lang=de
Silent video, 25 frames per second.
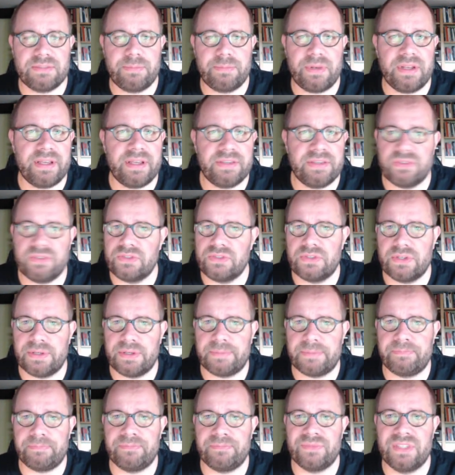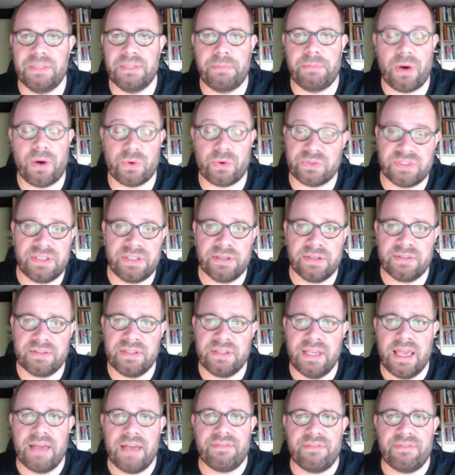Plays, ähm, die pausieren.